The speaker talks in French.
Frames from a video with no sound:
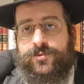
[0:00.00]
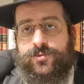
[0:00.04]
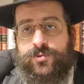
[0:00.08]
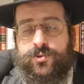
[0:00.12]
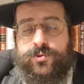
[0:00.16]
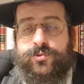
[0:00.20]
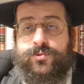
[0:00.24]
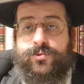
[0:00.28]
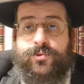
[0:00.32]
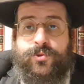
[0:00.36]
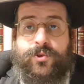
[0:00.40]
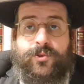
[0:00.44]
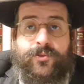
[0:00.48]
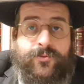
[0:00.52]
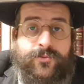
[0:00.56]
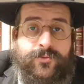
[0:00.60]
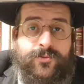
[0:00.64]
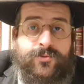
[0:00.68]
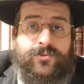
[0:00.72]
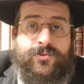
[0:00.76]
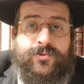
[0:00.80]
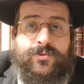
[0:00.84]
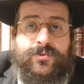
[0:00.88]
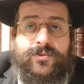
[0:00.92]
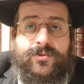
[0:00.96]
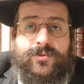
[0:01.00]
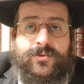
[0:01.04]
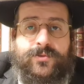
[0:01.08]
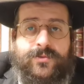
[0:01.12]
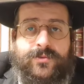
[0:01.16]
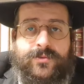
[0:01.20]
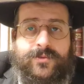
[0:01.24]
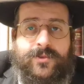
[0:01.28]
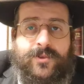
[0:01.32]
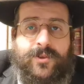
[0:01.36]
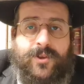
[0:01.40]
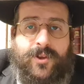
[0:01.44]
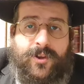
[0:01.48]
Donc tu refuses,
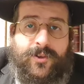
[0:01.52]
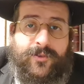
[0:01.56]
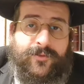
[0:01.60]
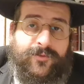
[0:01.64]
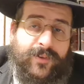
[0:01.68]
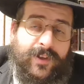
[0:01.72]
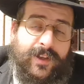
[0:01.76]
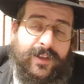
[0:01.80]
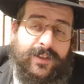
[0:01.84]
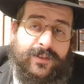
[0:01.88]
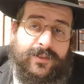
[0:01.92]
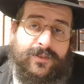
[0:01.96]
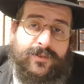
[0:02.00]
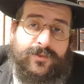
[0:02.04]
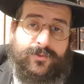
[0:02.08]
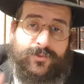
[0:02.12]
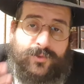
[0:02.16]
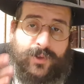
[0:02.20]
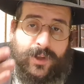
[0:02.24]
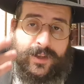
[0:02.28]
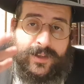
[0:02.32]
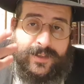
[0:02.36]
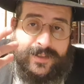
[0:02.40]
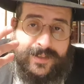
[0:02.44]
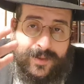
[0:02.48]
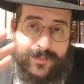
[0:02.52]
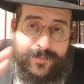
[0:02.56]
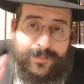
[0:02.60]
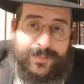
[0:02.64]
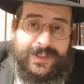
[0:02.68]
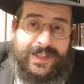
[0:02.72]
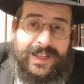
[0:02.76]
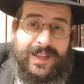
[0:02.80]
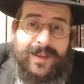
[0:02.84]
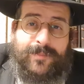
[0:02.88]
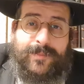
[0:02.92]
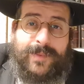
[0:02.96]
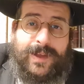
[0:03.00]
en fait,
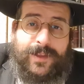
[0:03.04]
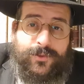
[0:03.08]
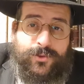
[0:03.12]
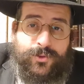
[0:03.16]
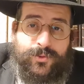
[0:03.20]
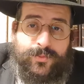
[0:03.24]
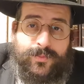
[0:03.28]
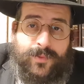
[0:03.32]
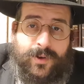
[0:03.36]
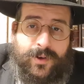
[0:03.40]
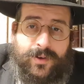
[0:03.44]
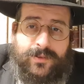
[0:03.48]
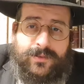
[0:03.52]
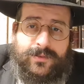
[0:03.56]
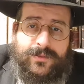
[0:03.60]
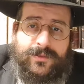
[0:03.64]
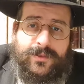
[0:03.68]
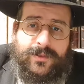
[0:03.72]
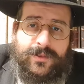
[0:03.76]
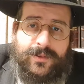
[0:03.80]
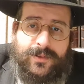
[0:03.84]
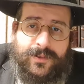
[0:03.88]
d'accepter ma demande